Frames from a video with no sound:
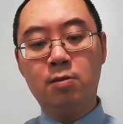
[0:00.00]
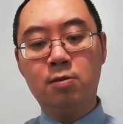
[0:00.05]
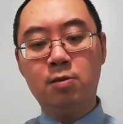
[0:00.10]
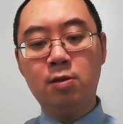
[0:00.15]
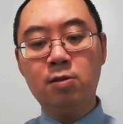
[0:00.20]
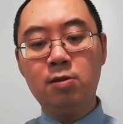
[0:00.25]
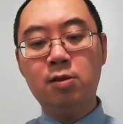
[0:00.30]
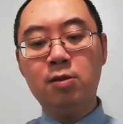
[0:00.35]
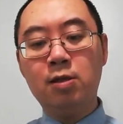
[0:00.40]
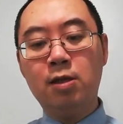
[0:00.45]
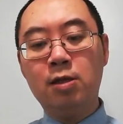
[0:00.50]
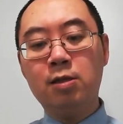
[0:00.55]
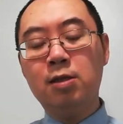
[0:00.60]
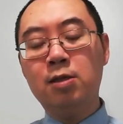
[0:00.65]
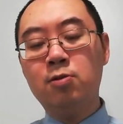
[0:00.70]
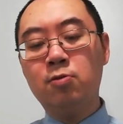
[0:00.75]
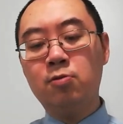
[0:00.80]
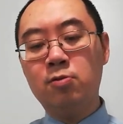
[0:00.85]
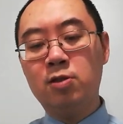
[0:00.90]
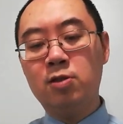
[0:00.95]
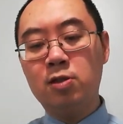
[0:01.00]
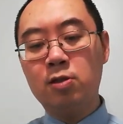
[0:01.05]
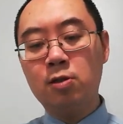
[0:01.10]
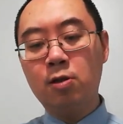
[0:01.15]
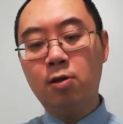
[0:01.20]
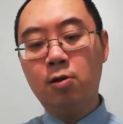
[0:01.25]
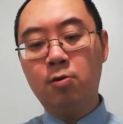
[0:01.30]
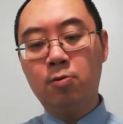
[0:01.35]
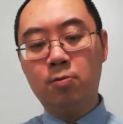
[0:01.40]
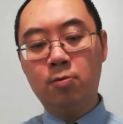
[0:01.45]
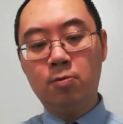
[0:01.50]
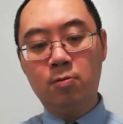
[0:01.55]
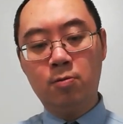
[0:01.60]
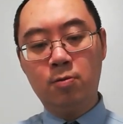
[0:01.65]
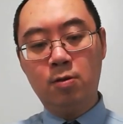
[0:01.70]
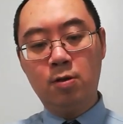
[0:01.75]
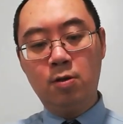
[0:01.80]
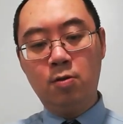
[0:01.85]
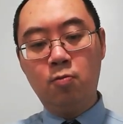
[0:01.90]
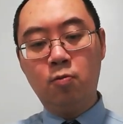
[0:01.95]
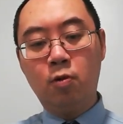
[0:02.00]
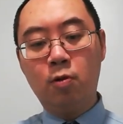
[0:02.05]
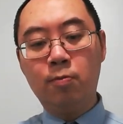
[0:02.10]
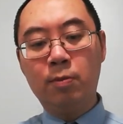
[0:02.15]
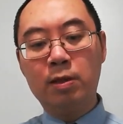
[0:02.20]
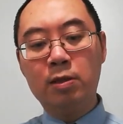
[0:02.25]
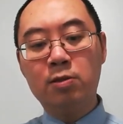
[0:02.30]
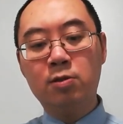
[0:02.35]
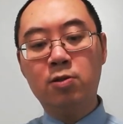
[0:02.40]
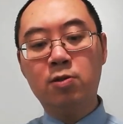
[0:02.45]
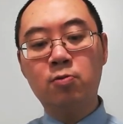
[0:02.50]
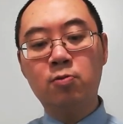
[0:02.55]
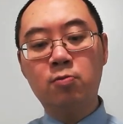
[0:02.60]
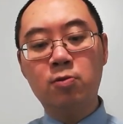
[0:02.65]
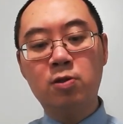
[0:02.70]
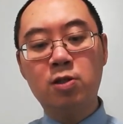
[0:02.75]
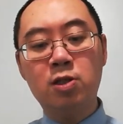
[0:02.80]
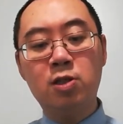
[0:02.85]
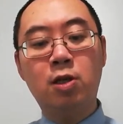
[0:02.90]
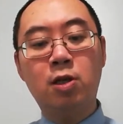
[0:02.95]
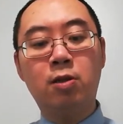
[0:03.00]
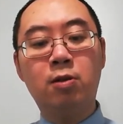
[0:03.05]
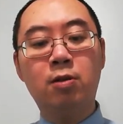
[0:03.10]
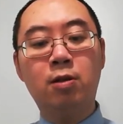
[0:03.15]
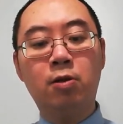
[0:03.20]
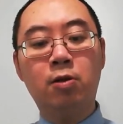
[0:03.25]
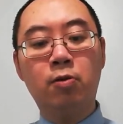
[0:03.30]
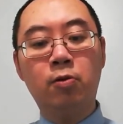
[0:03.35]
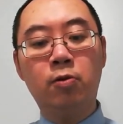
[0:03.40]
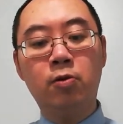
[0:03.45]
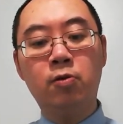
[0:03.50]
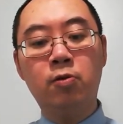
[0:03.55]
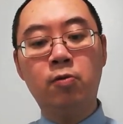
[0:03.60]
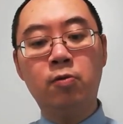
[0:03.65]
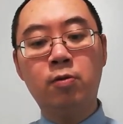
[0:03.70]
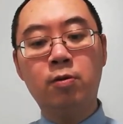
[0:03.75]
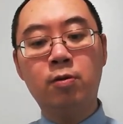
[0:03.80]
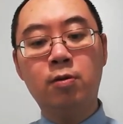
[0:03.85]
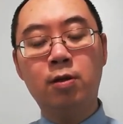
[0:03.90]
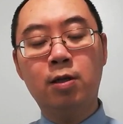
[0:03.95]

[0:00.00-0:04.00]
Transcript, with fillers: 正是在这种时候，我们属神的儿女